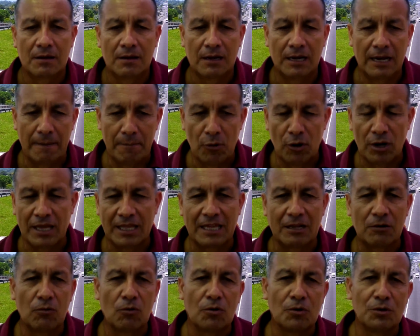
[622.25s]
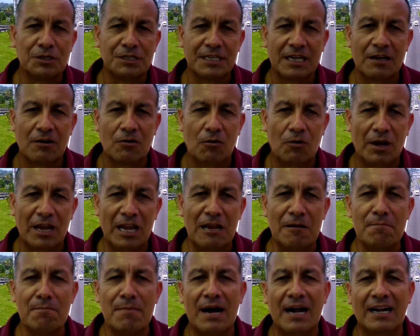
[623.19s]
les voy a dar un consejo,
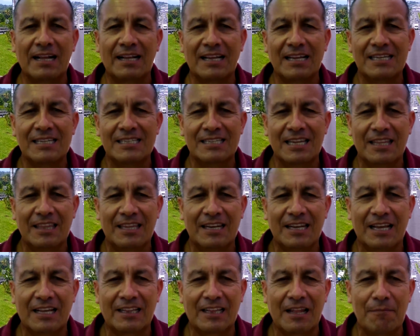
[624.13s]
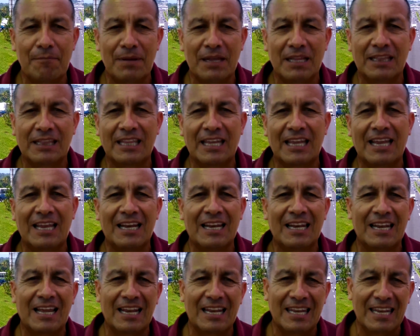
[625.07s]
enmárquense directamente
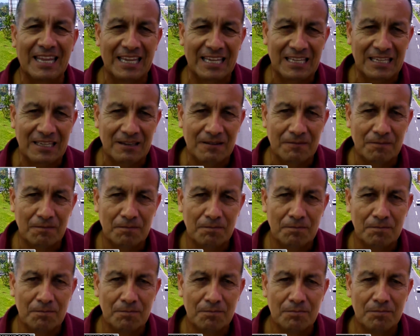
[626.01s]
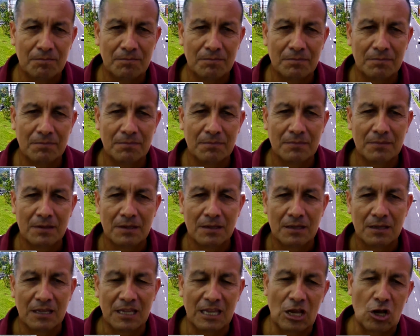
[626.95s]
en la ley.
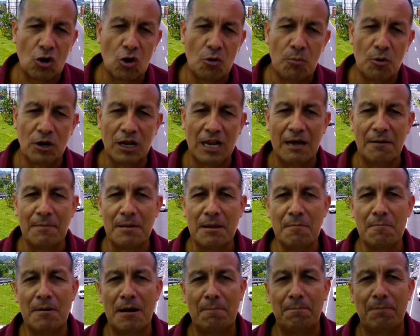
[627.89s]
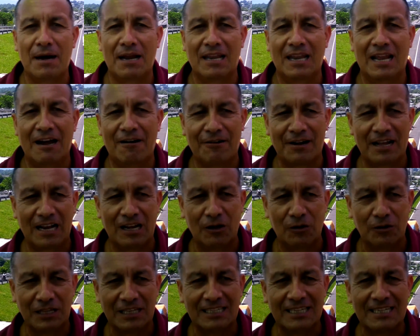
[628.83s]
Y como la misma palabra
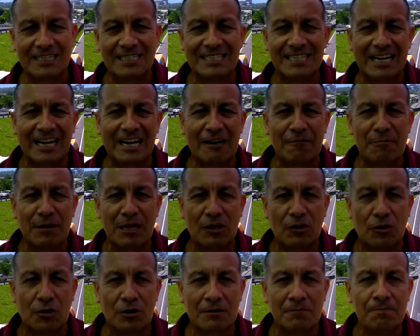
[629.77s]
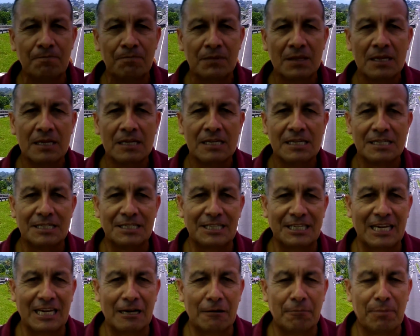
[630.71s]
lo dice, servidor,
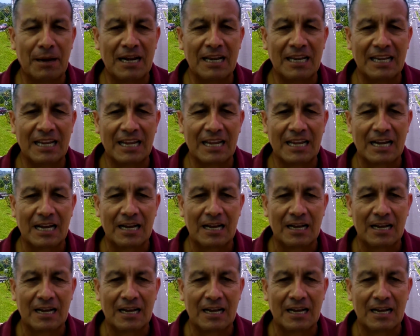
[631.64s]
sírvanle